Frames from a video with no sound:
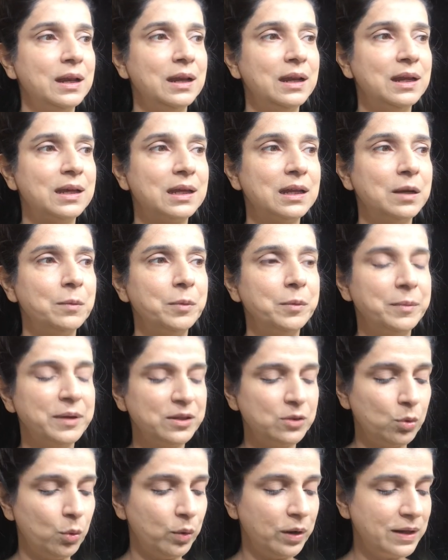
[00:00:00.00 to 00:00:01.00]
लेकिन अभी मैं
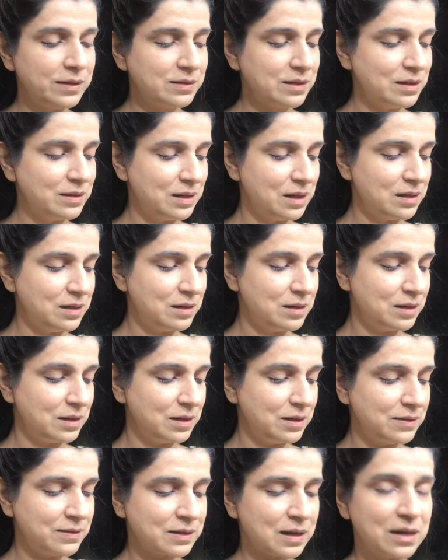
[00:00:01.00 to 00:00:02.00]
थोड़ा सा टेंट
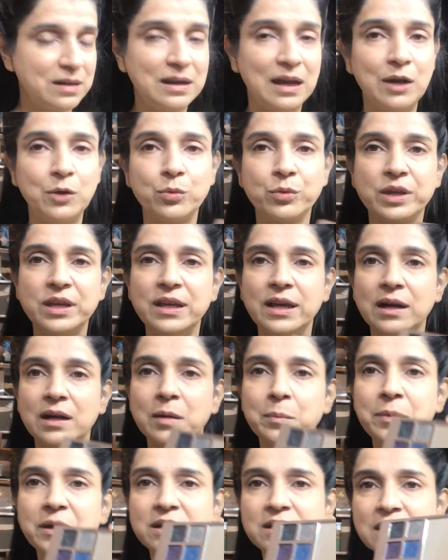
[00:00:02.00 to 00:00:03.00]
इसका डालूँगी
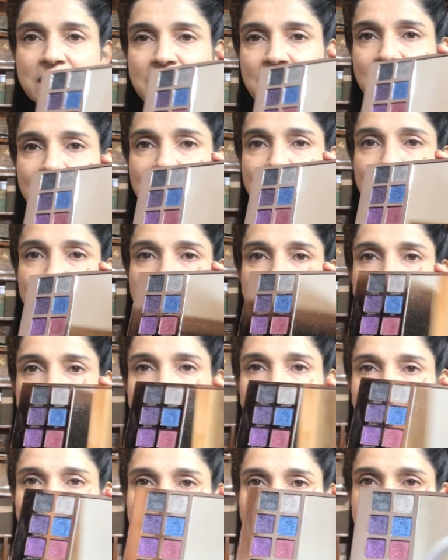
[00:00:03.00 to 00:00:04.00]
अर्बन डिके की ही
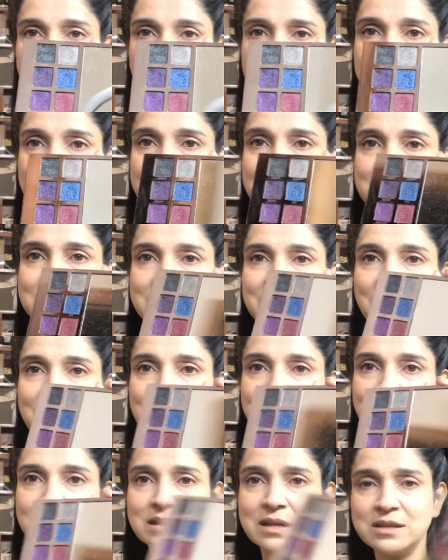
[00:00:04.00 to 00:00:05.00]
हैवी मेटल्स के
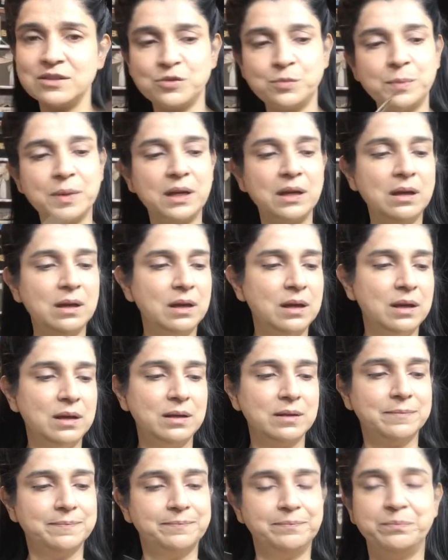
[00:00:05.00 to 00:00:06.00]
किट है इसमें
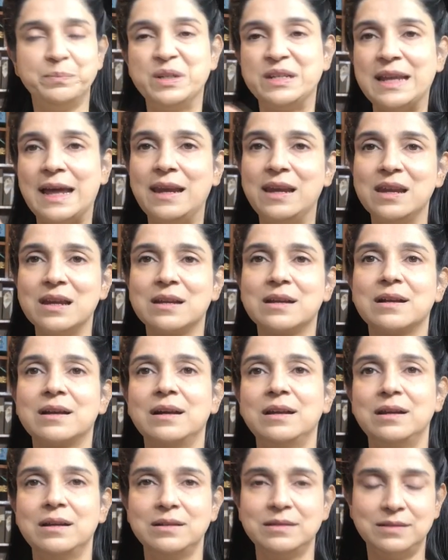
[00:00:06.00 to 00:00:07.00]
मटेलिक
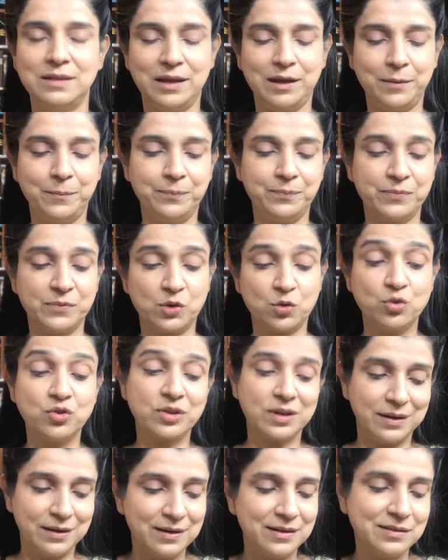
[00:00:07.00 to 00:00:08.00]
कलर्स हैं कुछ
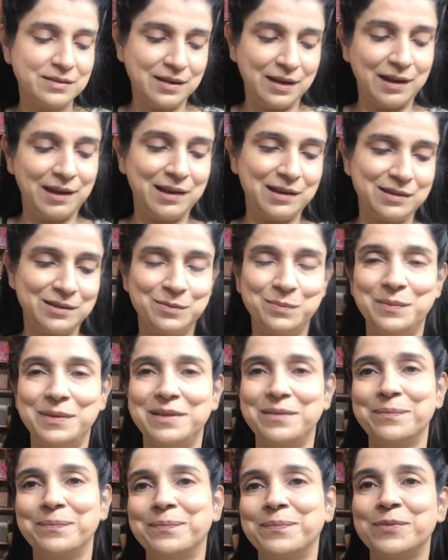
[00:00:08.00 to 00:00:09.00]
कलर्स हैं
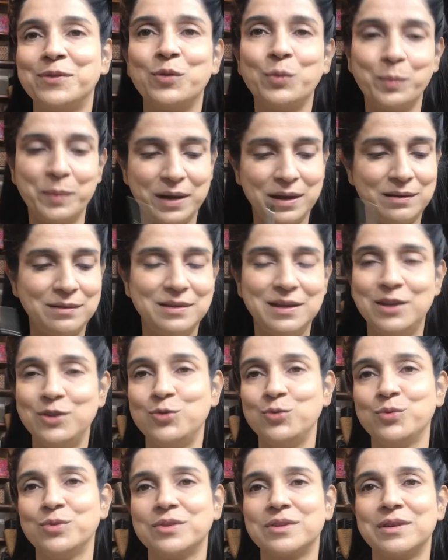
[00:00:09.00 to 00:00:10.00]
इसमें तो मैं ये
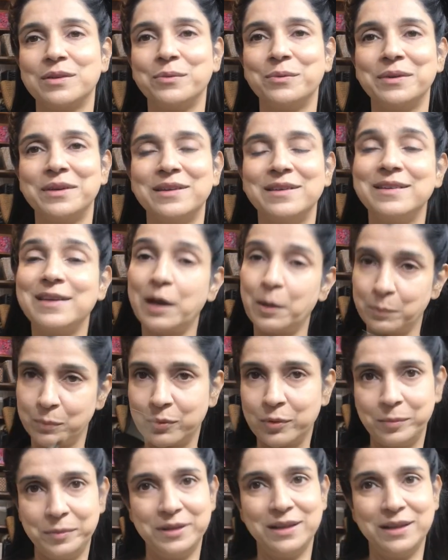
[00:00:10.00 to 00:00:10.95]
यूज़ करूँगी ये आपको भी